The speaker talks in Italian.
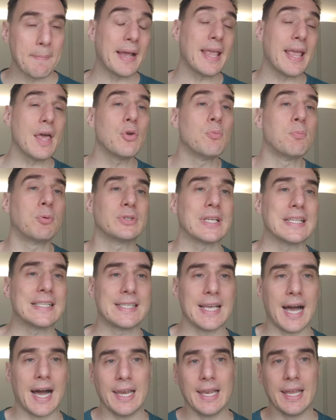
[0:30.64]
ma che hanno un
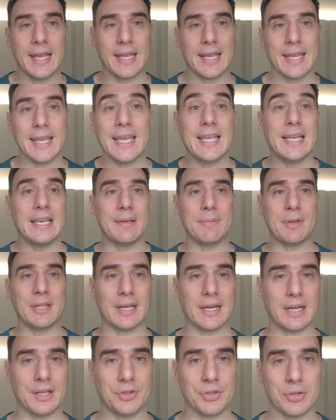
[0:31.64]
potenziale
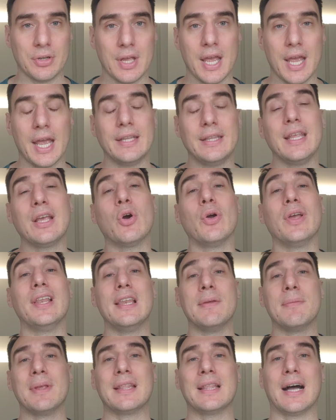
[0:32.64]
illimitato e dico
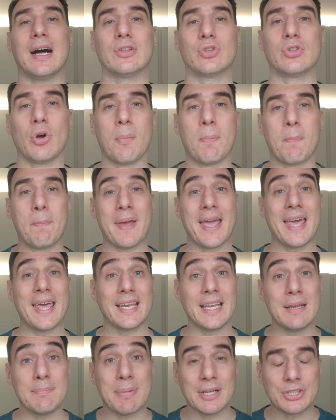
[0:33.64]
illimitato
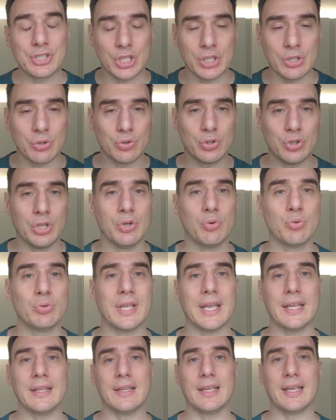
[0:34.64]
per il bacino di
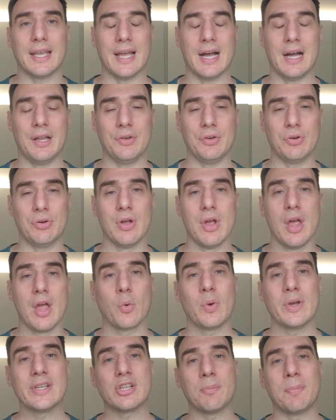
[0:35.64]
utenti che hanno.
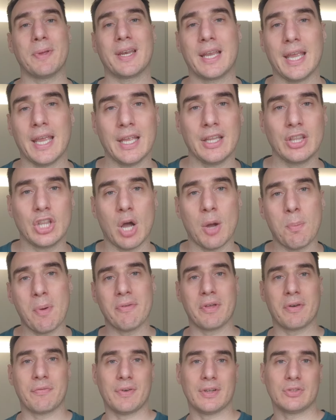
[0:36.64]
Questo perché dopo
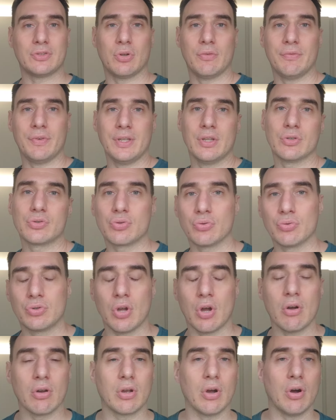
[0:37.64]
aver fatto il video su
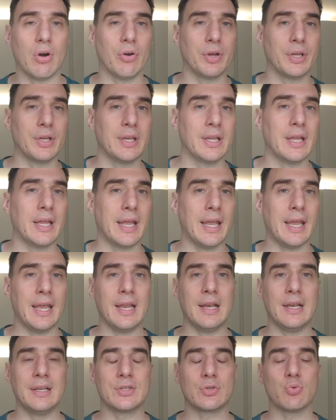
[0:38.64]
Toncoin e
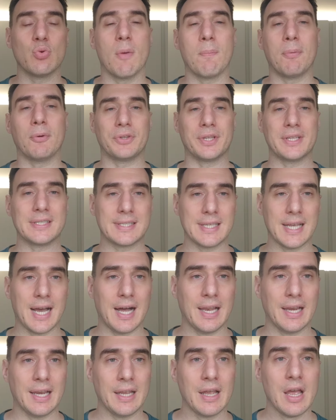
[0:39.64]
il suo
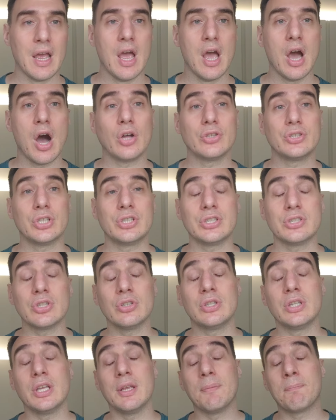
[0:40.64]
potenziale ho
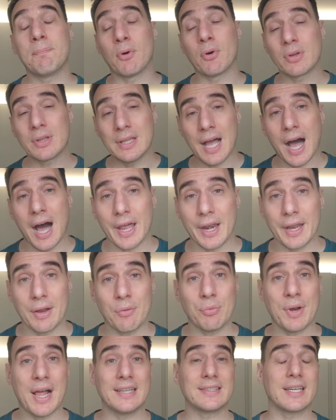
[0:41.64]
deciso di portare
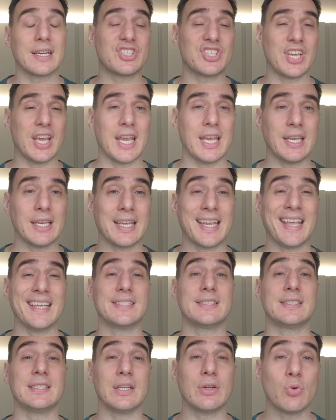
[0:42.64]
un'altra chain che
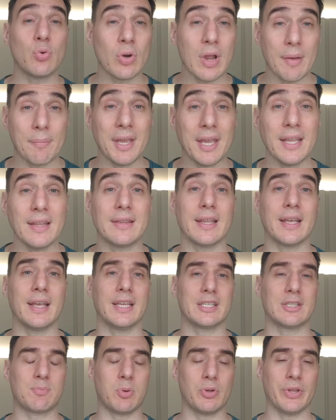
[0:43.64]

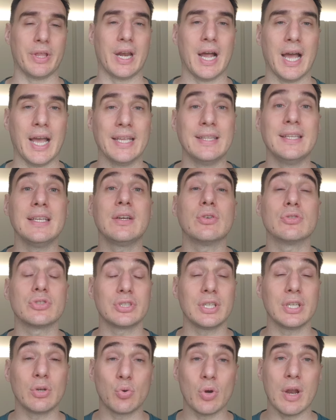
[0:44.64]
sicuramente esploderà e dico
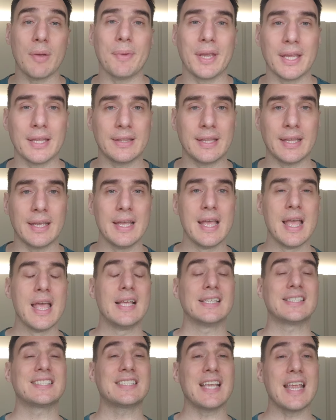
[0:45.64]
sicuramente
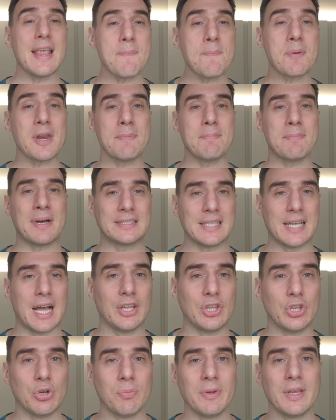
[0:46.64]
sempre
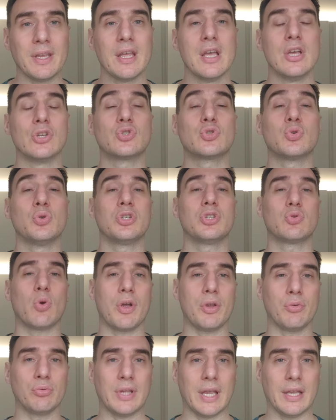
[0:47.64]
basandomi sui
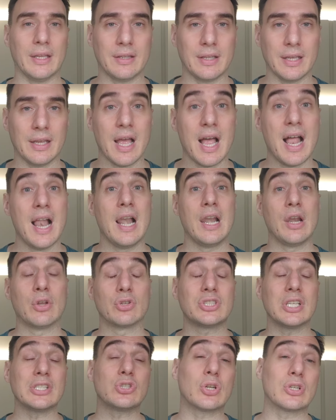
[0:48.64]
suoi utenti. Lo
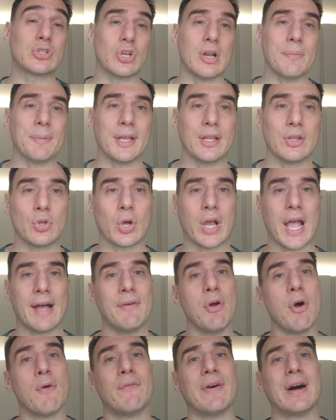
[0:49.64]
stesso ragionamento che
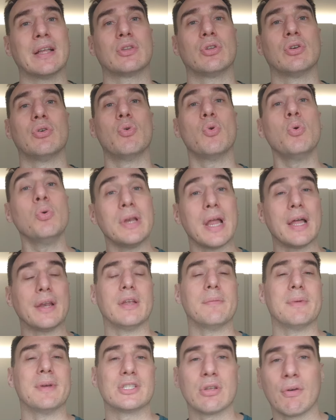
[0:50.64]
avevo fatto un
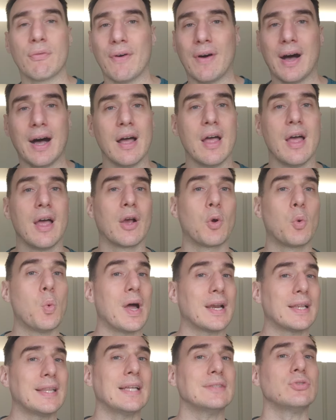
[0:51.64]
anno e mezzo mezzo fa
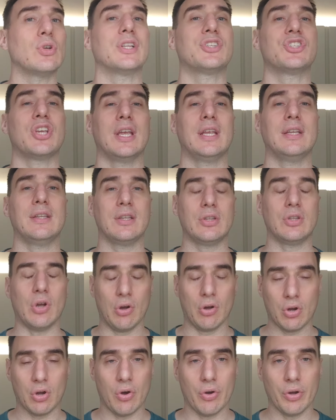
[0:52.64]
guardando la chain di
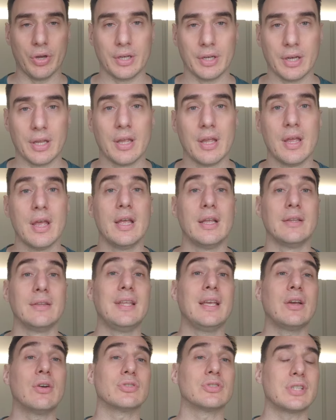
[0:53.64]
Toncoin.
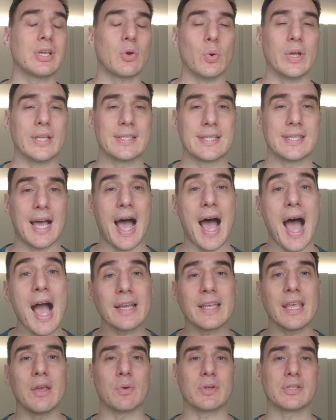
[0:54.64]
Di conseguenza,
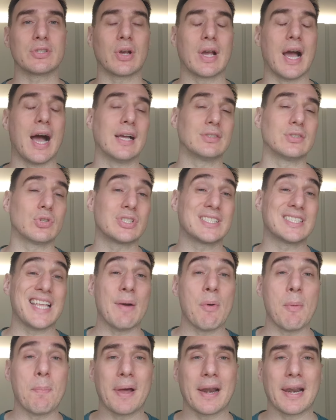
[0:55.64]
anche in questo caso
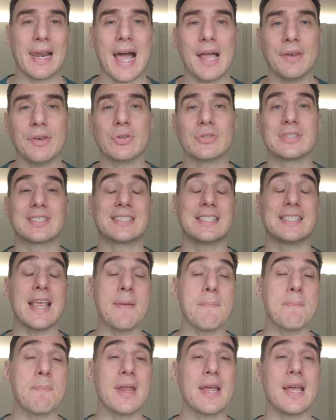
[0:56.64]
stiamo parlando
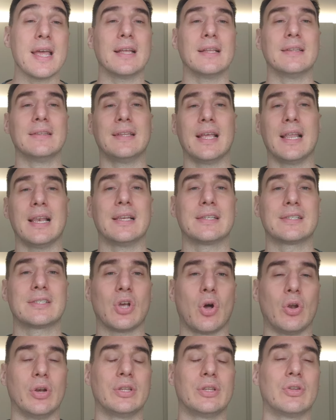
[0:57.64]
sempre del
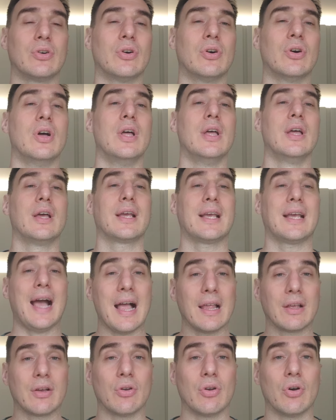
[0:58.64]
solito
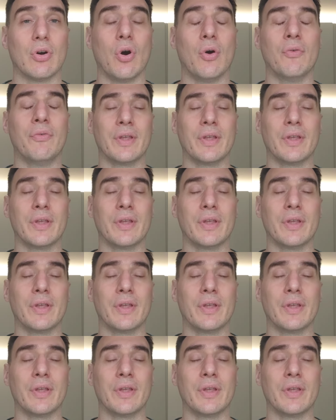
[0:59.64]
calcolo,